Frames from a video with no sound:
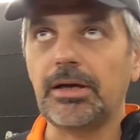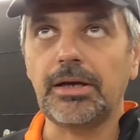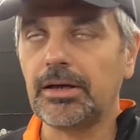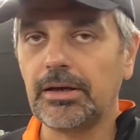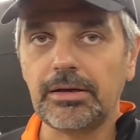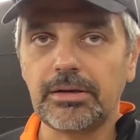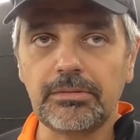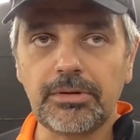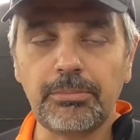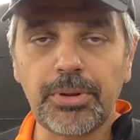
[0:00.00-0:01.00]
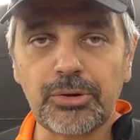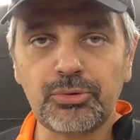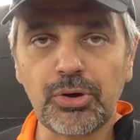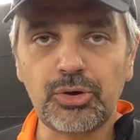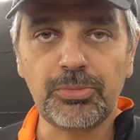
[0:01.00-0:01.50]
eh,
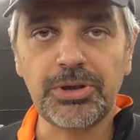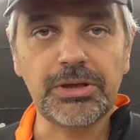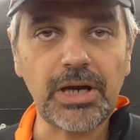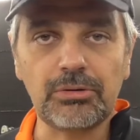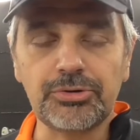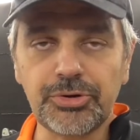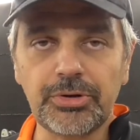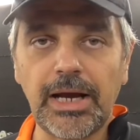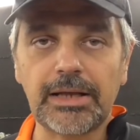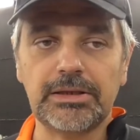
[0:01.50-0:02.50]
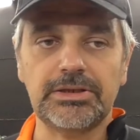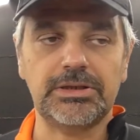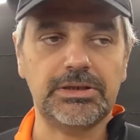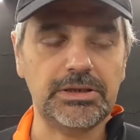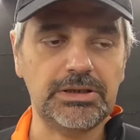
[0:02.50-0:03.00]
temperatura di umidità controllata,
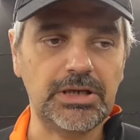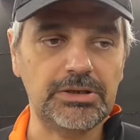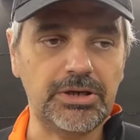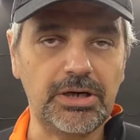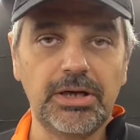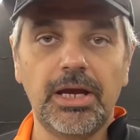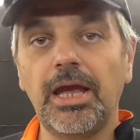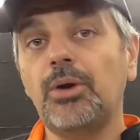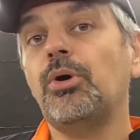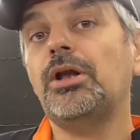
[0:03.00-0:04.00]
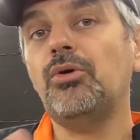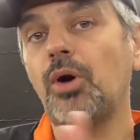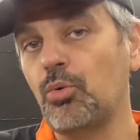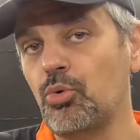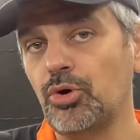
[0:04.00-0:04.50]
eccetera, eccetera. E
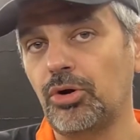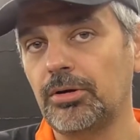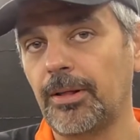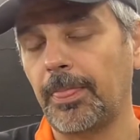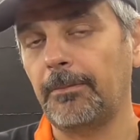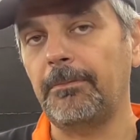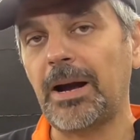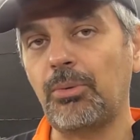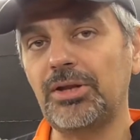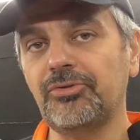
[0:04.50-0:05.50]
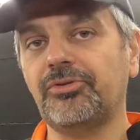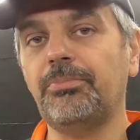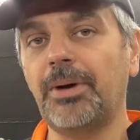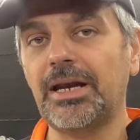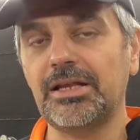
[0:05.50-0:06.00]
quello è uno. Ma quando si
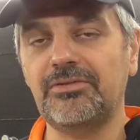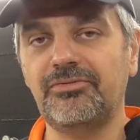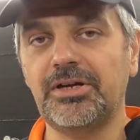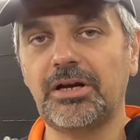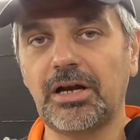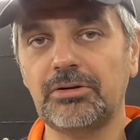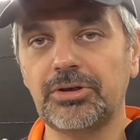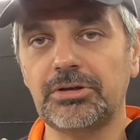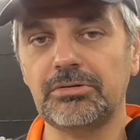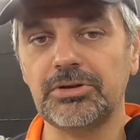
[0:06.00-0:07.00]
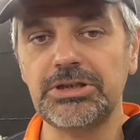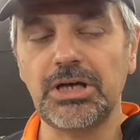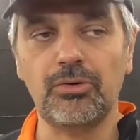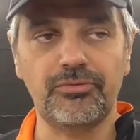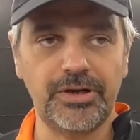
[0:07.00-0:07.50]
parla di vera
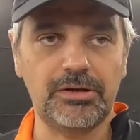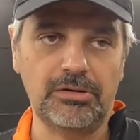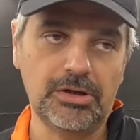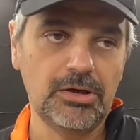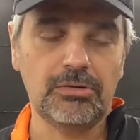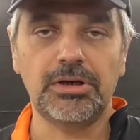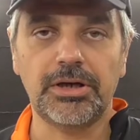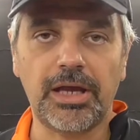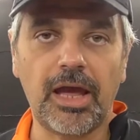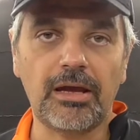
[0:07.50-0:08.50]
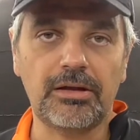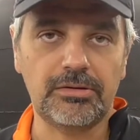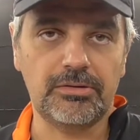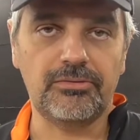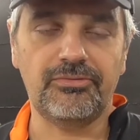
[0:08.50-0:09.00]
nanotecnologia, ovvero quella che è
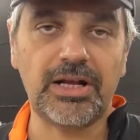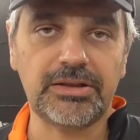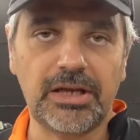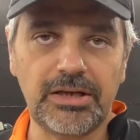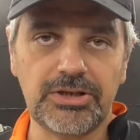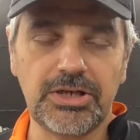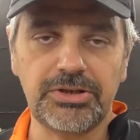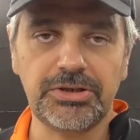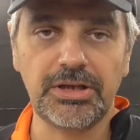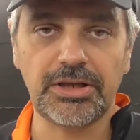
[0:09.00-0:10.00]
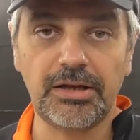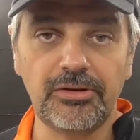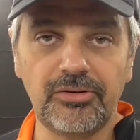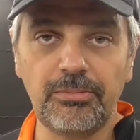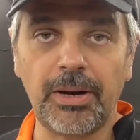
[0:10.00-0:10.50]
fatta nei centri di
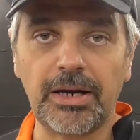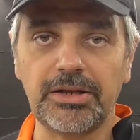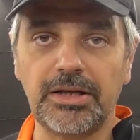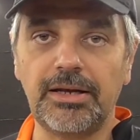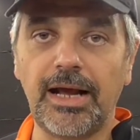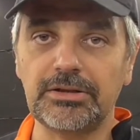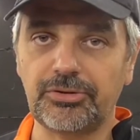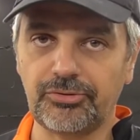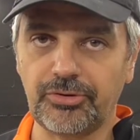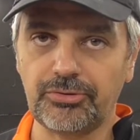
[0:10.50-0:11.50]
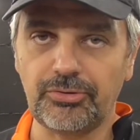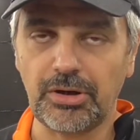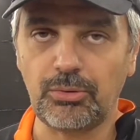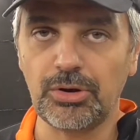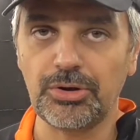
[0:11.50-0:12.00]
detailing, si parla dell'altro
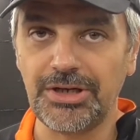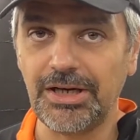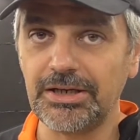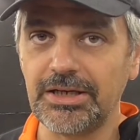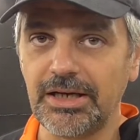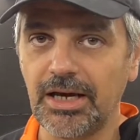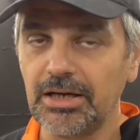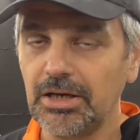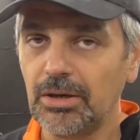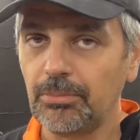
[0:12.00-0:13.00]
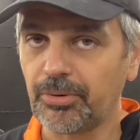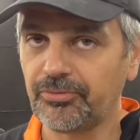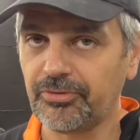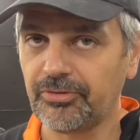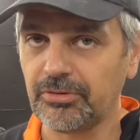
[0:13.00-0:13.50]
settore, quello della linea
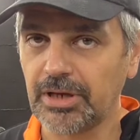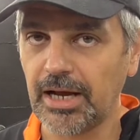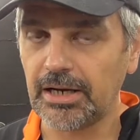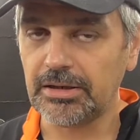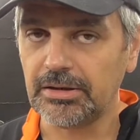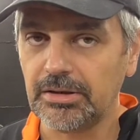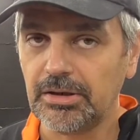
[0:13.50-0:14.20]
professionale,